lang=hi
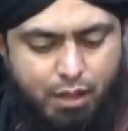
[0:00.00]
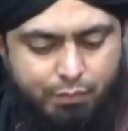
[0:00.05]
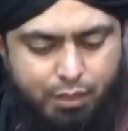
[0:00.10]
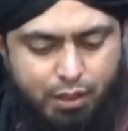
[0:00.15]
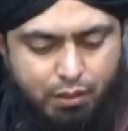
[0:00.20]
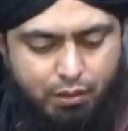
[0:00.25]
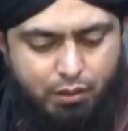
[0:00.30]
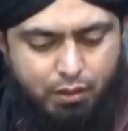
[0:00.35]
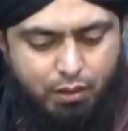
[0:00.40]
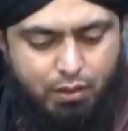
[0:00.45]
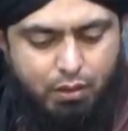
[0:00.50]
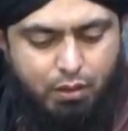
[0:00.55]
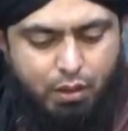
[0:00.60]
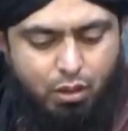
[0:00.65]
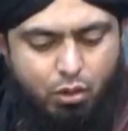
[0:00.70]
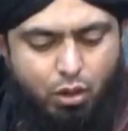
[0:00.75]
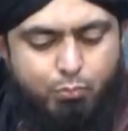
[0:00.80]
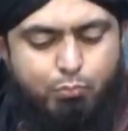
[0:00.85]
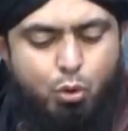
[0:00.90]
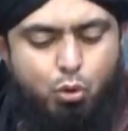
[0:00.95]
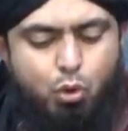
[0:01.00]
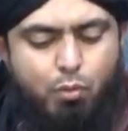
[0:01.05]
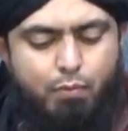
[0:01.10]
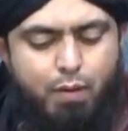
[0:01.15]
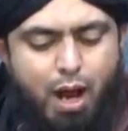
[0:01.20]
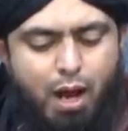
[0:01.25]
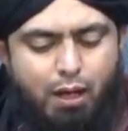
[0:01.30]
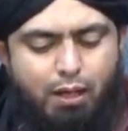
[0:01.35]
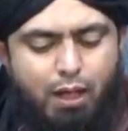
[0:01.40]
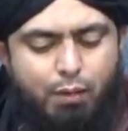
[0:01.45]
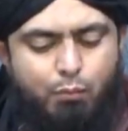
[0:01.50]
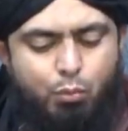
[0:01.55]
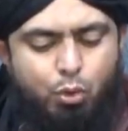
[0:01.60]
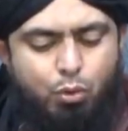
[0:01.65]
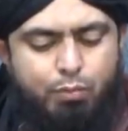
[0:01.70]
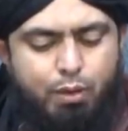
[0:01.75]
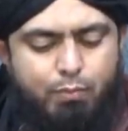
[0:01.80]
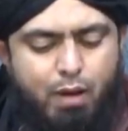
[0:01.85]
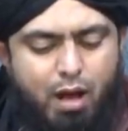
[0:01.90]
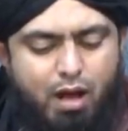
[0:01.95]
आमीन रब्बुकुम
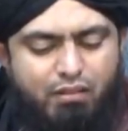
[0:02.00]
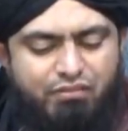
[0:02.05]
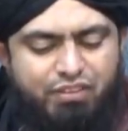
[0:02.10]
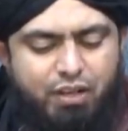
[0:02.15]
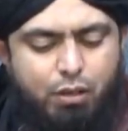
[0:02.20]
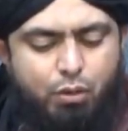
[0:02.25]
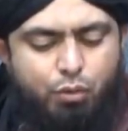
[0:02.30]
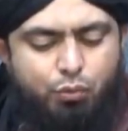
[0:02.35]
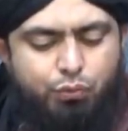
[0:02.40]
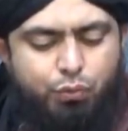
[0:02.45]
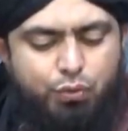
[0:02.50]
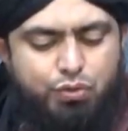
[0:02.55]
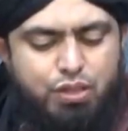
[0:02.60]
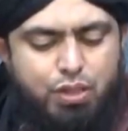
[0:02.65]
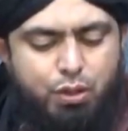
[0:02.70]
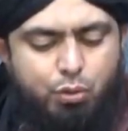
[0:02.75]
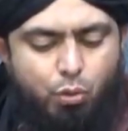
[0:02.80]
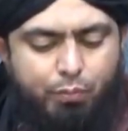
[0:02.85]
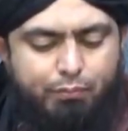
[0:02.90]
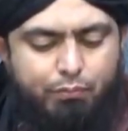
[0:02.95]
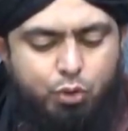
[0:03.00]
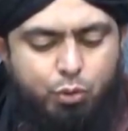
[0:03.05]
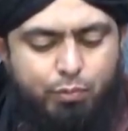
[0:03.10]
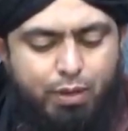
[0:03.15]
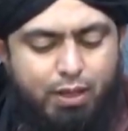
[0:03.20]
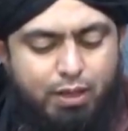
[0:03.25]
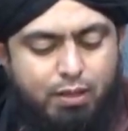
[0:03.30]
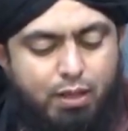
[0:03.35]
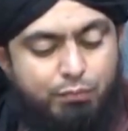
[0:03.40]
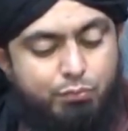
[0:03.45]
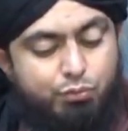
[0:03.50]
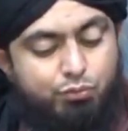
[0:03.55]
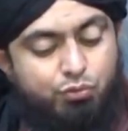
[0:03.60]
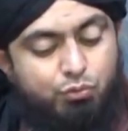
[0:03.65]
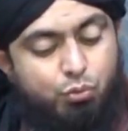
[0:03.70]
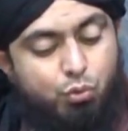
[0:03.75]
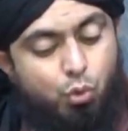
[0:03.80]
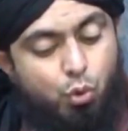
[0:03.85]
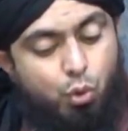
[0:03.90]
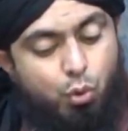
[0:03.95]
आलमो बिमाफी नफूसिकुम तुम्हारा रब
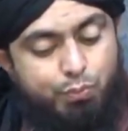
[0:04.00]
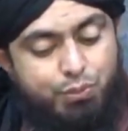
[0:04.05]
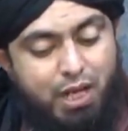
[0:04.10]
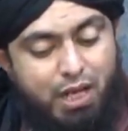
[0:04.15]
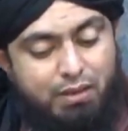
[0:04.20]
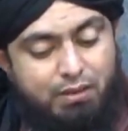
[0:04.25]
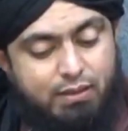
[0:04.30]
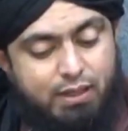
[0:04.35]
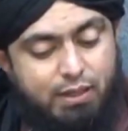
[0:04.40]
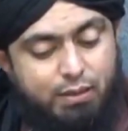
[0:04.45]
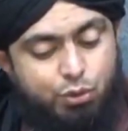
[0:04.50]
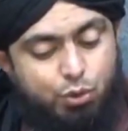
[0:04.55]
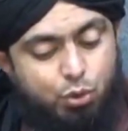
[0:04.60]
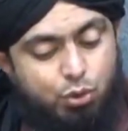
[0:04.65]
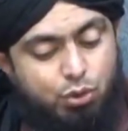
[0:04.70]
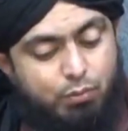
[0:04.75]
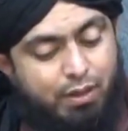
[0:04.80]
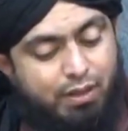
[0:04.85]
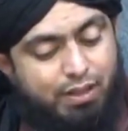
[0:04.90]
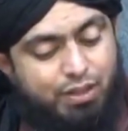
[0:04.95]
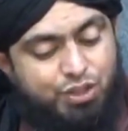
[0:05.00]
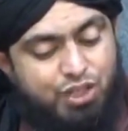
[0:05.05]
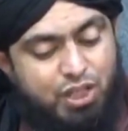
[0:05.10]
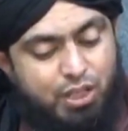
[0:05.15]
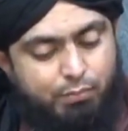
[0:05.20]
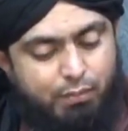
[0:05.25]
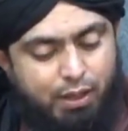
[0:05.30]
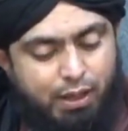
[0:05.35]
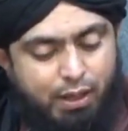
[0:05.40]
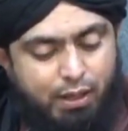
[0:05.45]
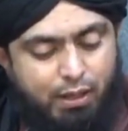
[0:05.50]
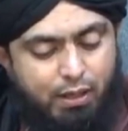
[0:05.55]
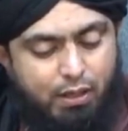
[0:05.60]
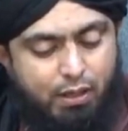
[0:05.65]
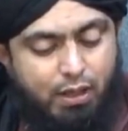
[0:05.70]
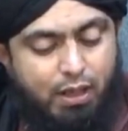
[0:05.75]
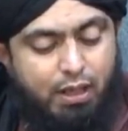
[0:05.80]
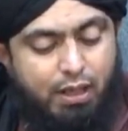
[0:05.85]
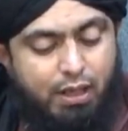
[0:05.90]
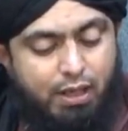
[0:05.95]
खूब जानता है जो तुम्हारे जी में है
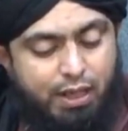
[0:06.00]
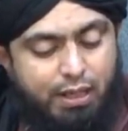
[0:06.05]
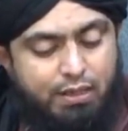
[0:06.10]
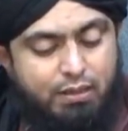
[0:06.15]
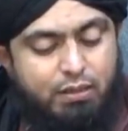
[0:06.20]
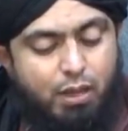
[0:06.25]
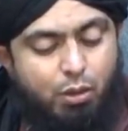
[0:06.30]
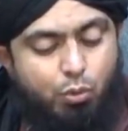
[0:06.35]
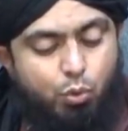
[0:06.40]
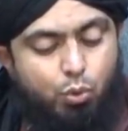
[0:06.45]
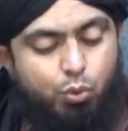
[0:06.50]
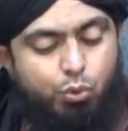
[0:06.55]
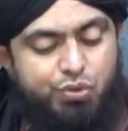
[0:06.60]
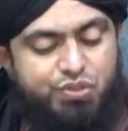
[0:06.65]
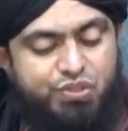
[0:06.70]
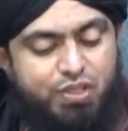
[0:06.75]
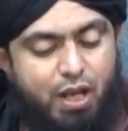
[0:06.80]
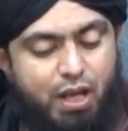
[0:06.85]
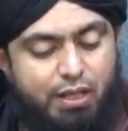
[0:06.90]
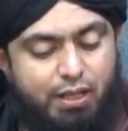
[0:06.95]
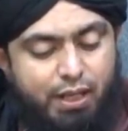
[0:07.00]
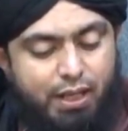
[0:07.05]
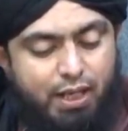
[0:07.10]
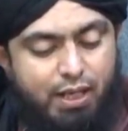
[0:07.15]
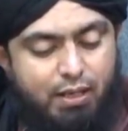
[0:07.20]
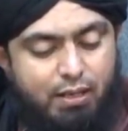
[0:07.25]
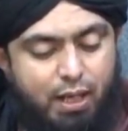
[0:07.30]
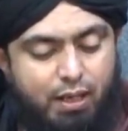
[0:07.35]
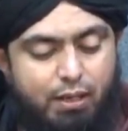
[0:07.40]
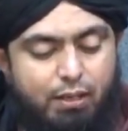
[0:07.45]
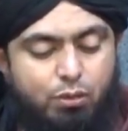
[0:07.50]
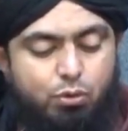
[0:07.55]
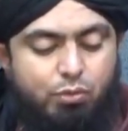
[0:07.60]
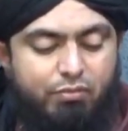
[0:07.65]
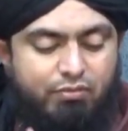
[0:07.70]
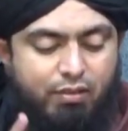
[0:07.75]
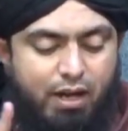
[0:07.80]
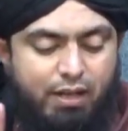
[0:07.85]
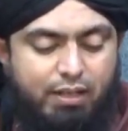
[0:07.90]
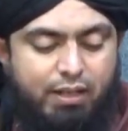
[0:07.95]
इन तकून सालहीन अगर
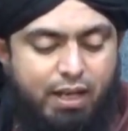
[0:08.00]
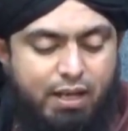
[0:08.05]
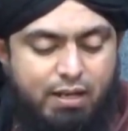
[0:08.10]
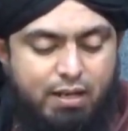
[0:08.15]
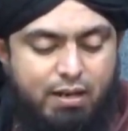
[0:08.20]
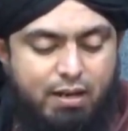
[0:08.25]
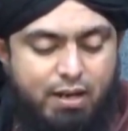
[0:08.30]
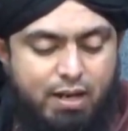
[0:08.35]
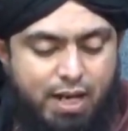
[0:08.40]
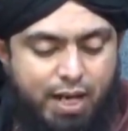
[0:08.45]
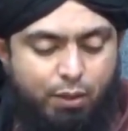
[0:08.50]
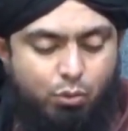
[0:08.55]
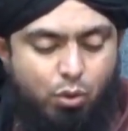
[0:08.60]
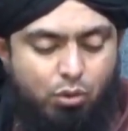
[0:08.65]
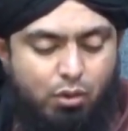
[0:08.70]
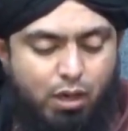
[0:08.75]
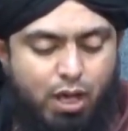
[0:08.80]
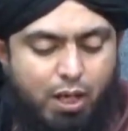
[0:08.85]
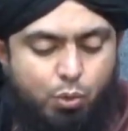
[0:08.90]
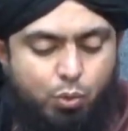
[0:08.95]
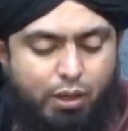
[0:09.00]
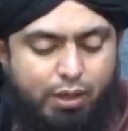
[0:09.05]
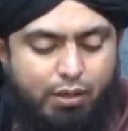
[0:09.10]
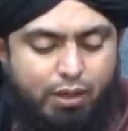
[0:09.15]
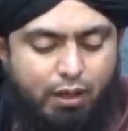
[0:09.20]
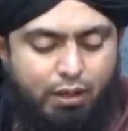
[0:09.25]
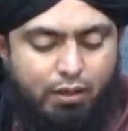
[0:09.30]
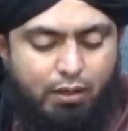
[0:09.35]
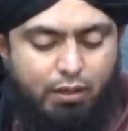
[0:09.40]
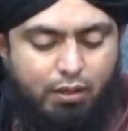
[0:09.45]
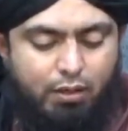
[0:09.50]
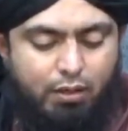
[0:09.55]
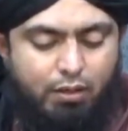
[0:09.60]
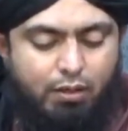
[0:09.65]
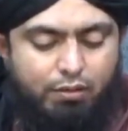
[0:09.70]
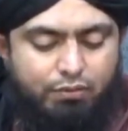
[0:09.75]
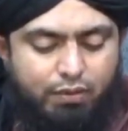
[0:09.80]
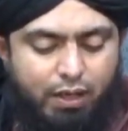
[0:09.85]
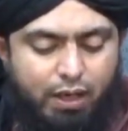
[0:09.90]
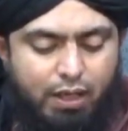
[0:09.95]
तुम वाकई नेकोकार हुए ना
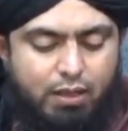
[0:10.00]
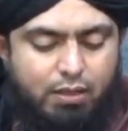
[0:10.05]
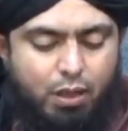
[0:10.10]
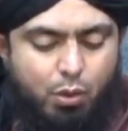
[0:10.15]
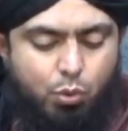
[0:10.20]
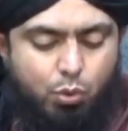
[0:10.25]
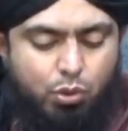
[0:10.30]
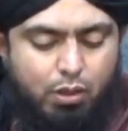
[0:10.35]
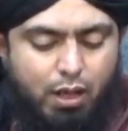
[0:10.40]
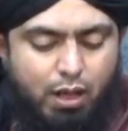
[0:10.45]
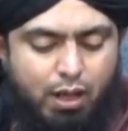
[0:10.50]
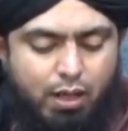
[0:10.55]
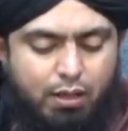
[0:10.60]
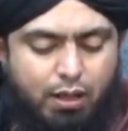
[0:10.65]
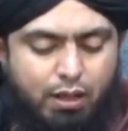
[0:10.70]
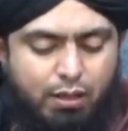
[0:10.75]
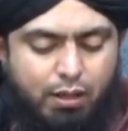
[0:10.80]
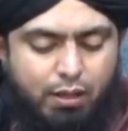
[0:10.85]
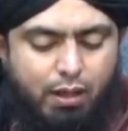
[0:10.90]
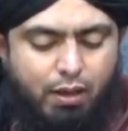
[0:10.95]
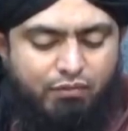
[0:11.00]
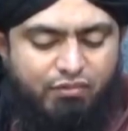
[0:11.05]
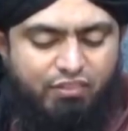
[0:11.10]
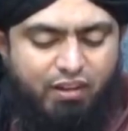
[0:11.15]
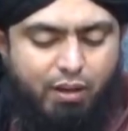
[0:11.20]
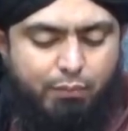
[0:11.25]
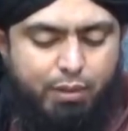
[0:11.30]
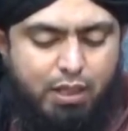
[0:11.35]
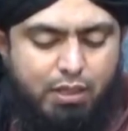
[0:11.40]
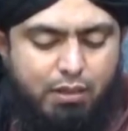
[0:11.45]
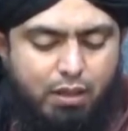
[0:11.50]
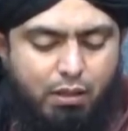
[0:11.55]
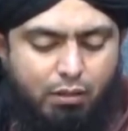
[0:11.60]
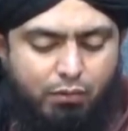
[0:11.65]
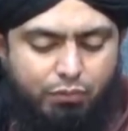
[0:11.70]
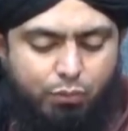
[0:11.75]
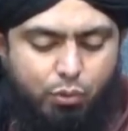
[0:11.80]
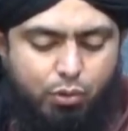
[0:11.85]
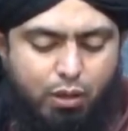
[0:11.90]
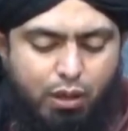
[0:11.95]
फ़िन काना लवाबीन
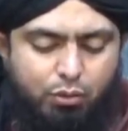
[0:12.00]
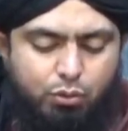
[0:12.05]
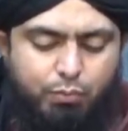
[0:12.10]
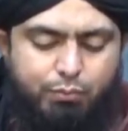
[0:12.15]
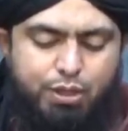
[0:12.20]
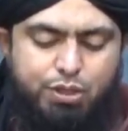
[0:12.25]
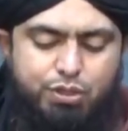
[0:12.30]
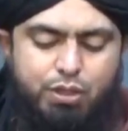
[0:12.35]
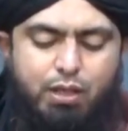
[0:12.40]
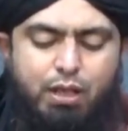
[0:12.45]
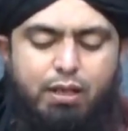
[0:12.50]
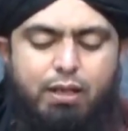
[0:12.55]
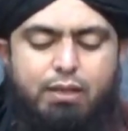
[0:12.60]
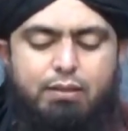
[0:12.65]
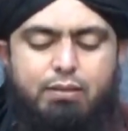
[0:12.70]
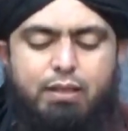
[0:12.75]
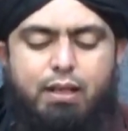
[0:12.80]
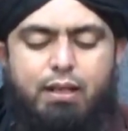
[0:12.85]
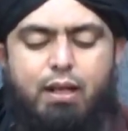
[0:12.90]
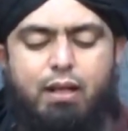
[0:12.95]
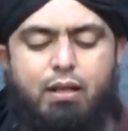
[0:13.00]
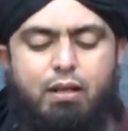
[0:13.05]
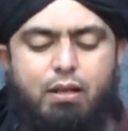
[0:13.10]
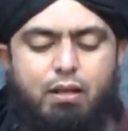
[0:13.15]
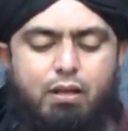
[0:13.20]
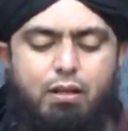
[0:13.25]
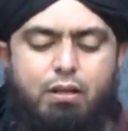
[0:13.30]
गफूरा तो बेशक अल्लाह ताला